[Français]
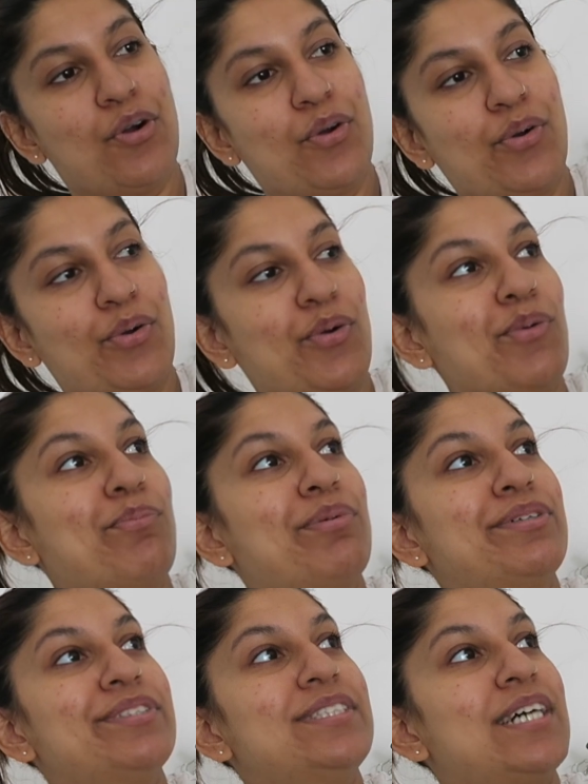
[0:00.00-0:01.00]
euh,
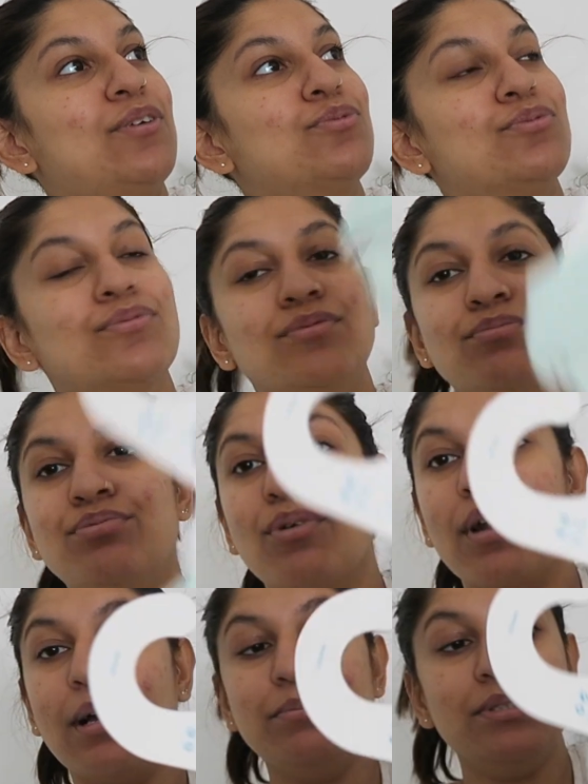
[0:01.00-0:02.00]
pantalon
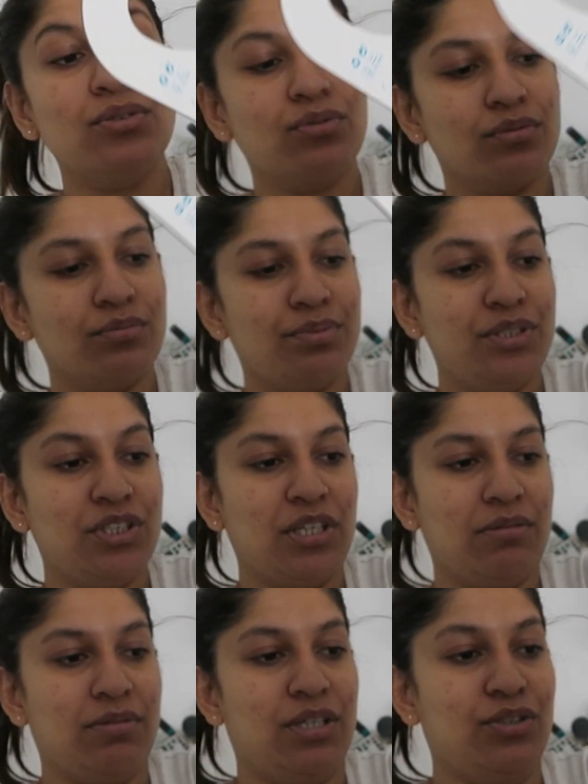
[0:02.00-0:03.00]
pour la maison,
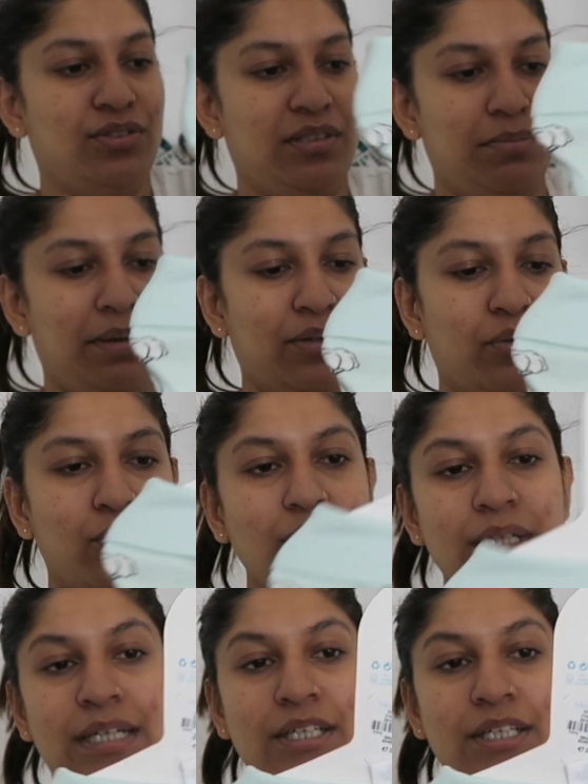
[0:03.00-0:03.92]
pyjama, je sais pas trop.